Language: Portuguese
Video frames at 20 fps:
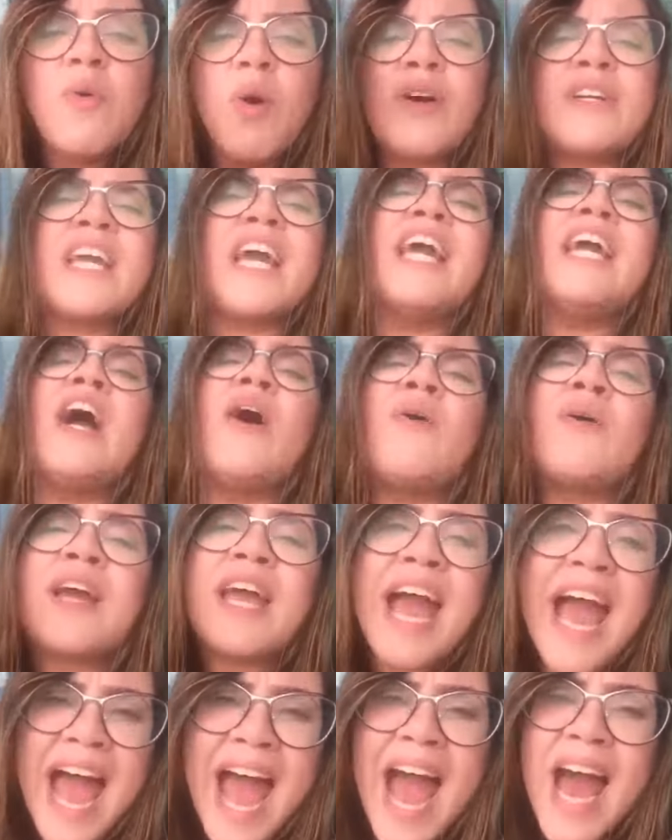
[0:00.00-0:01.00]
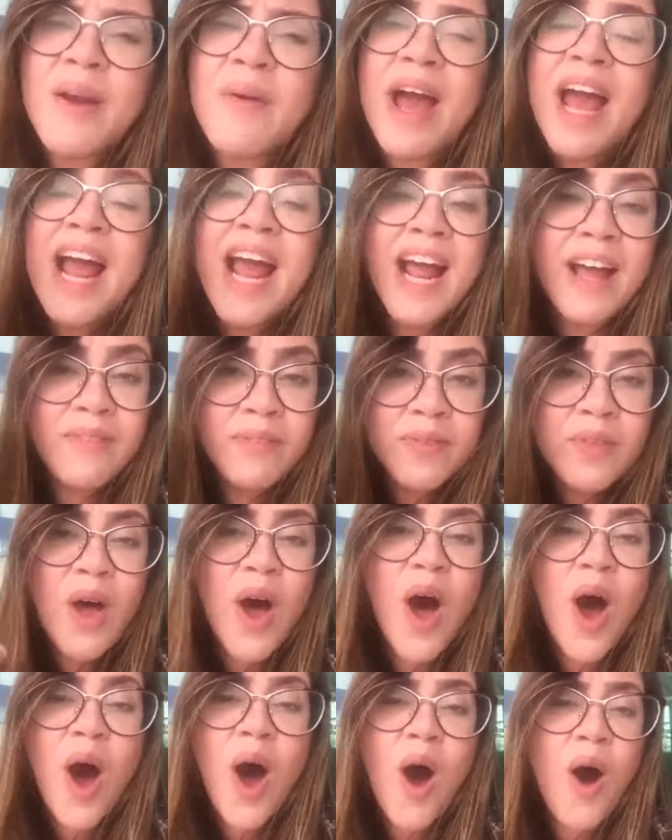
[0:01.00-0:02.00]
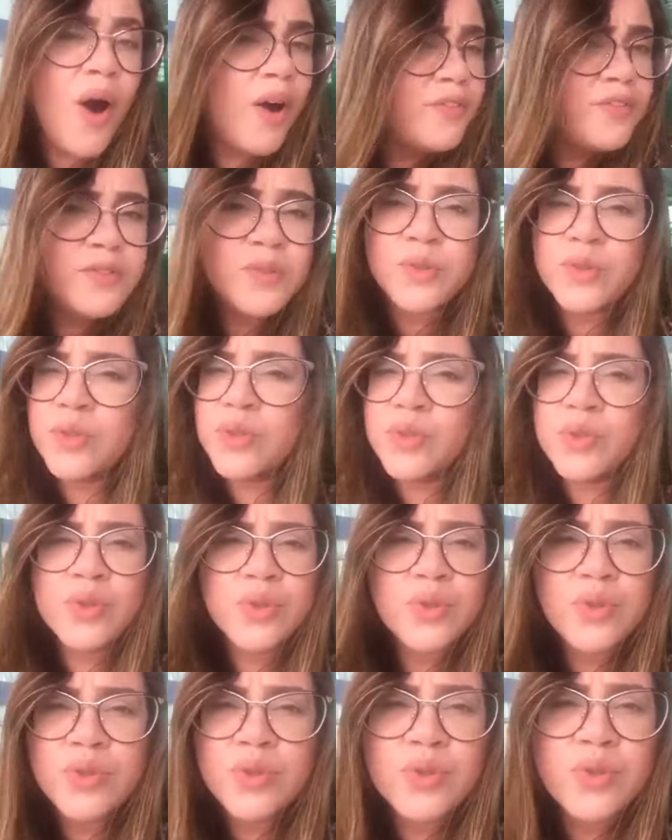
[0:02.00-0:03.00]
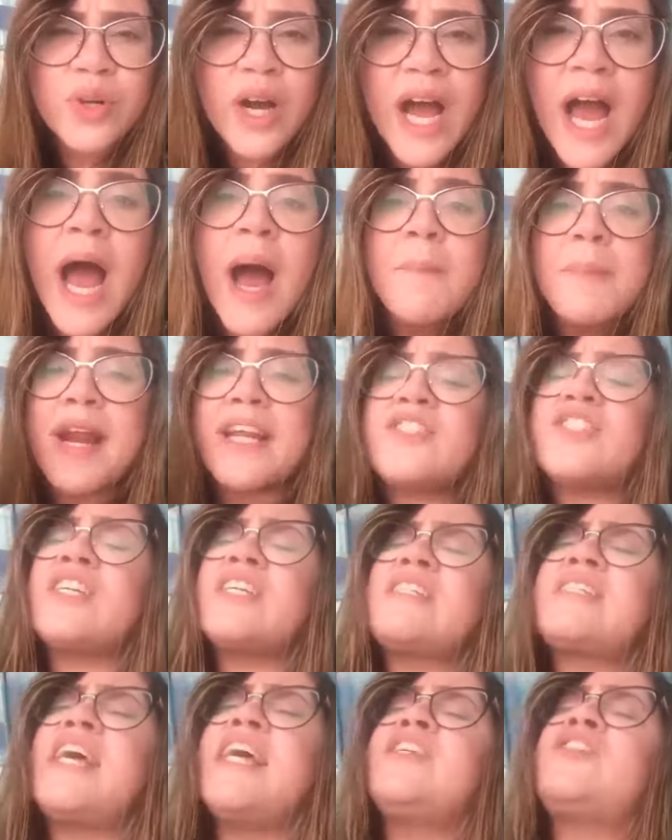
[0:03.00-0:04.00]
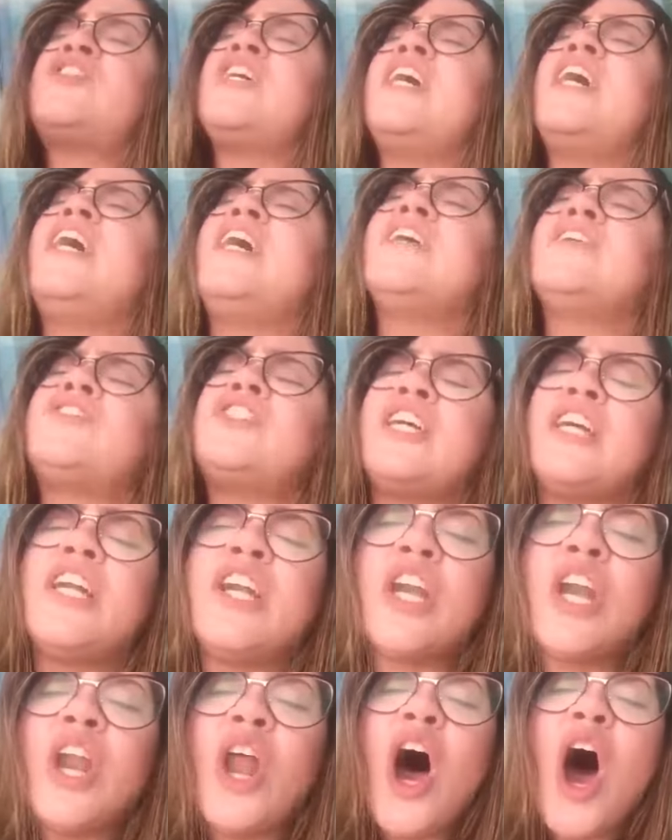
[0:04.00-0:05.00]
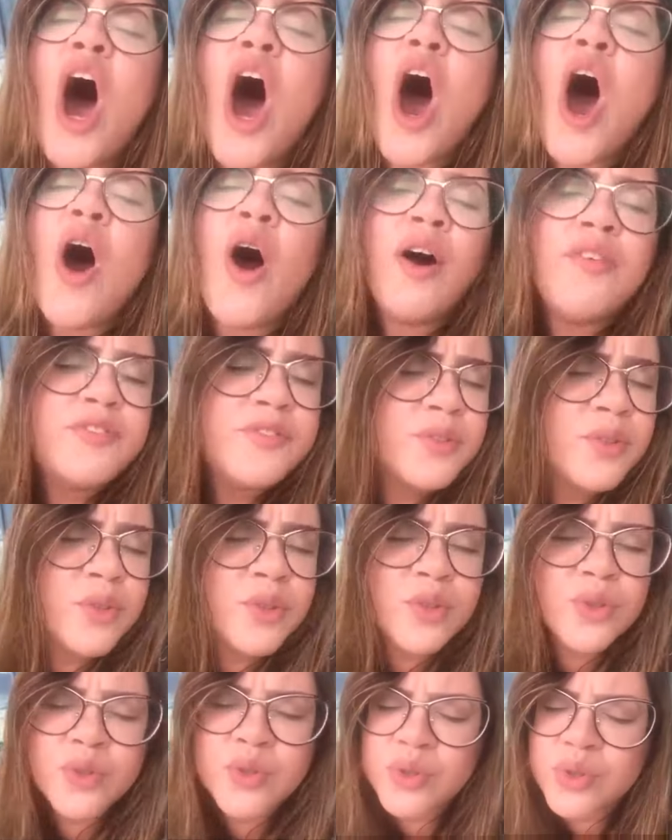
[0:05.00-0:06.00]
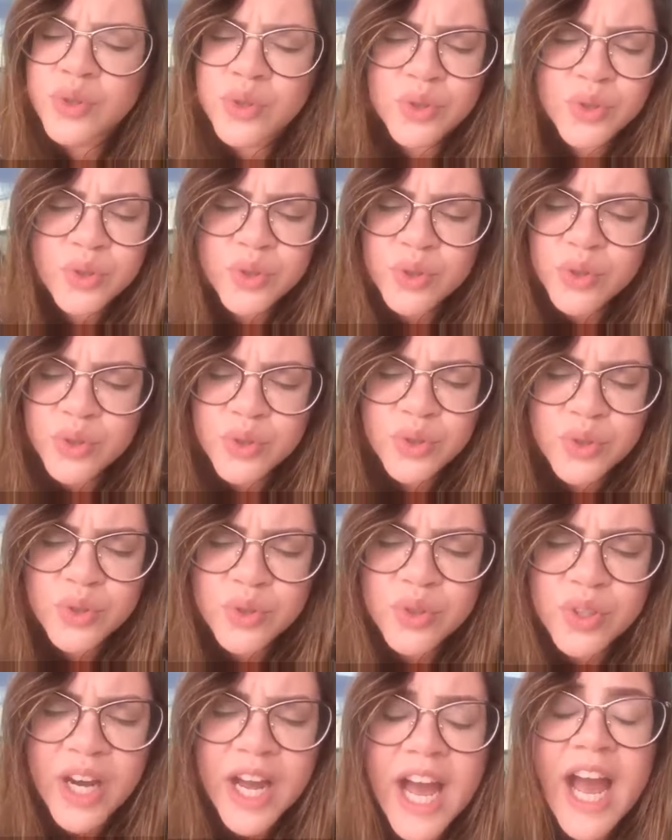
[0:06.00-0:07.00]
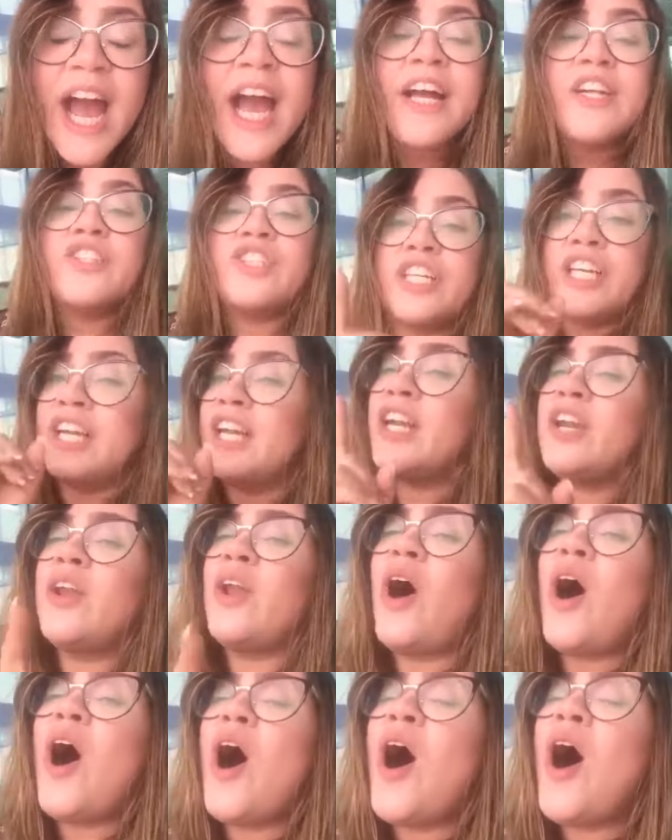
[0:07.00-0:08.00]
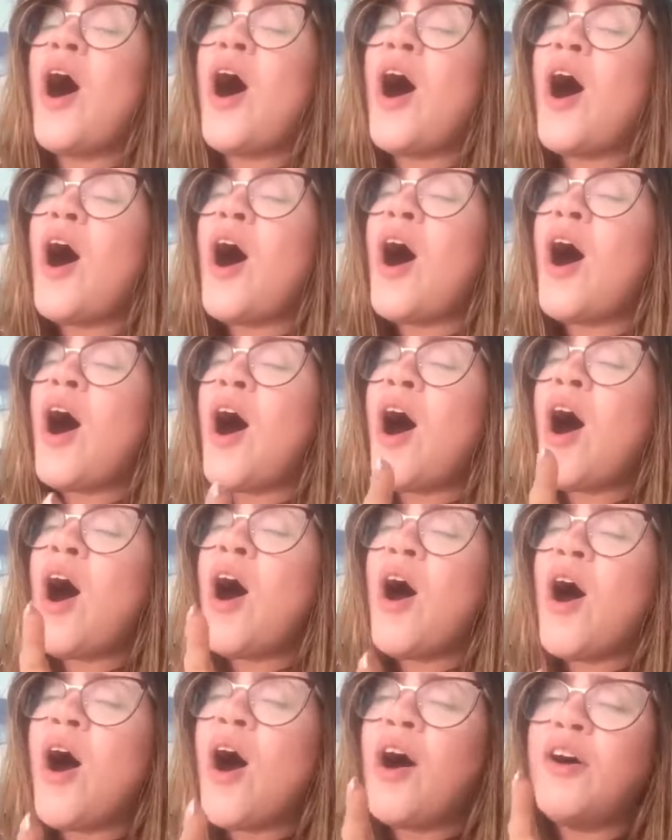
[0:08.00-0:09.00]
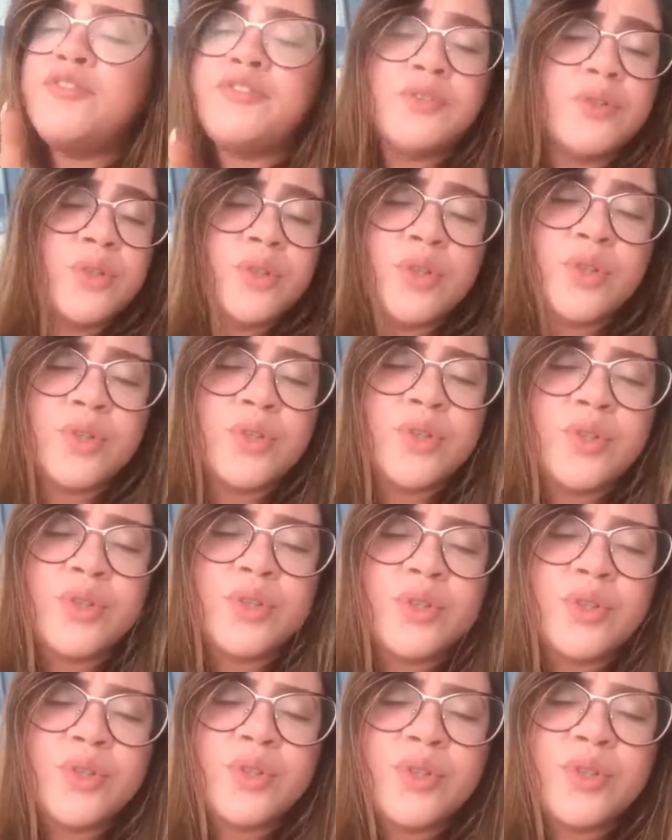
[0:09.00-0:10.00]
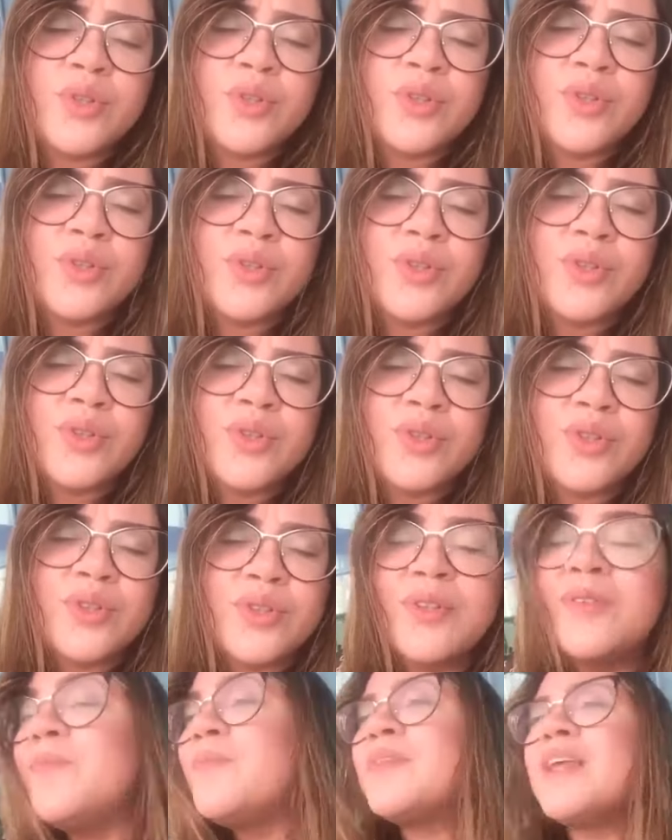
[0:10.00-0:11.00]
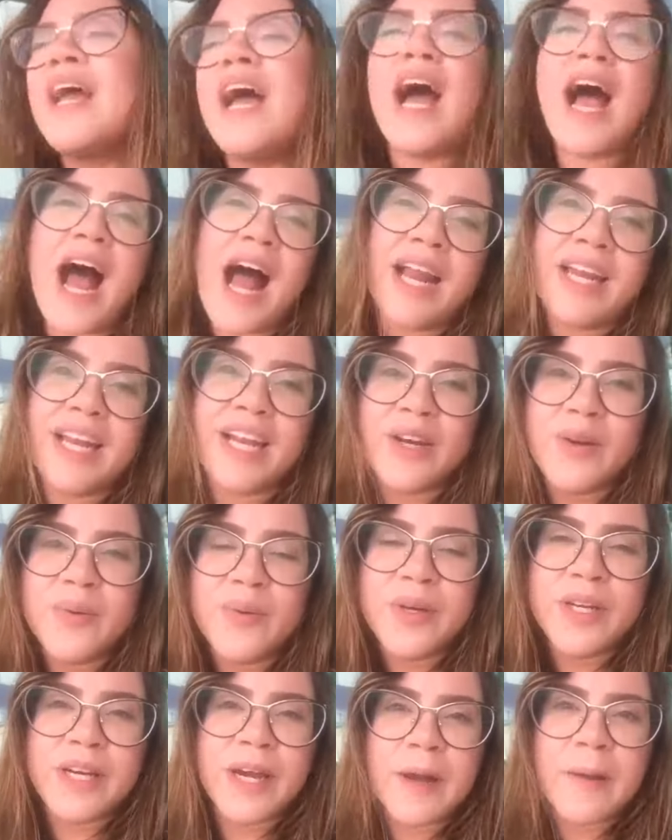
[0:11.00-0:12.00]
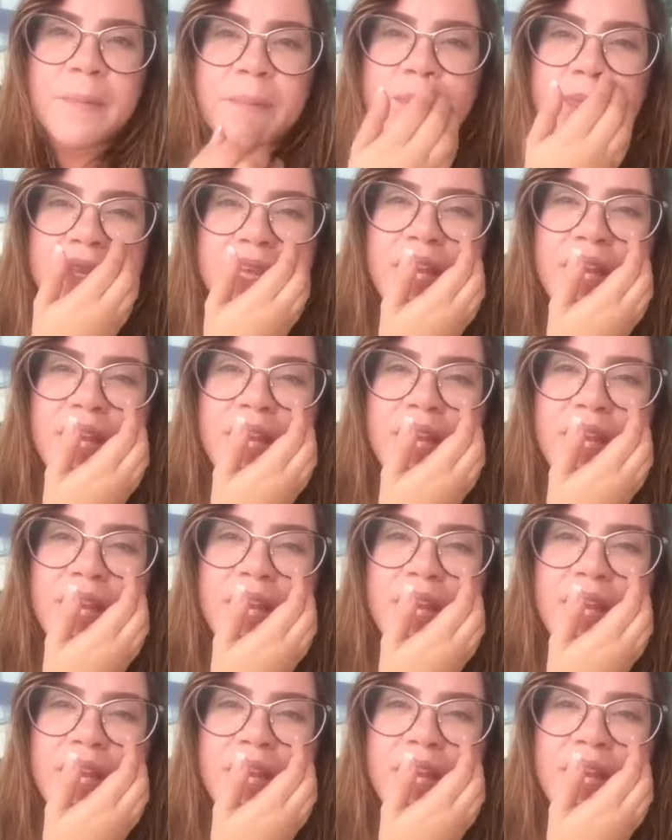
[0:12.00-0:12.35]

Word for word: O que eu quero é renovo, pra te sentir de novo, de novo. Aleluia.